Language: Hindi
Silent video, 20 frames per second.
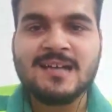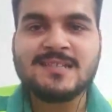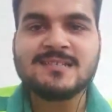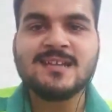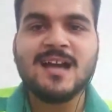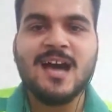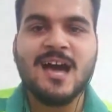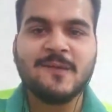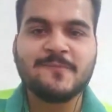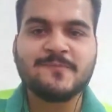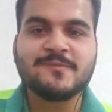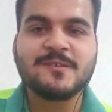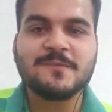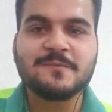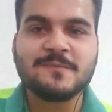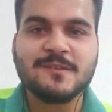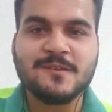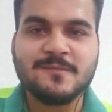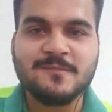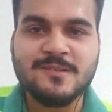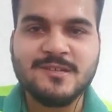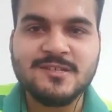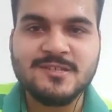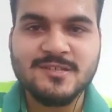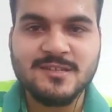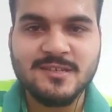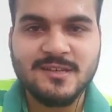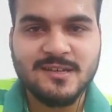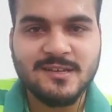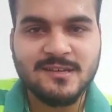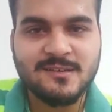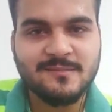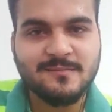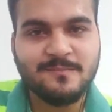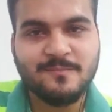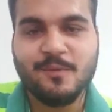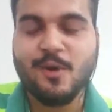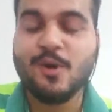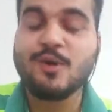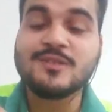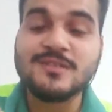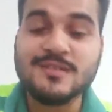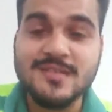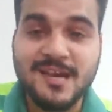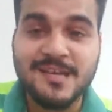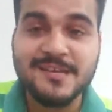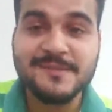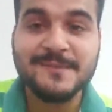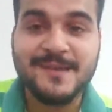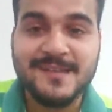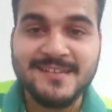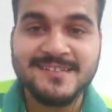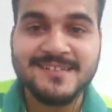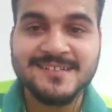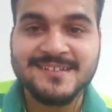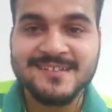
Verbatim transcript: हाँ तो आज आप सबके बीच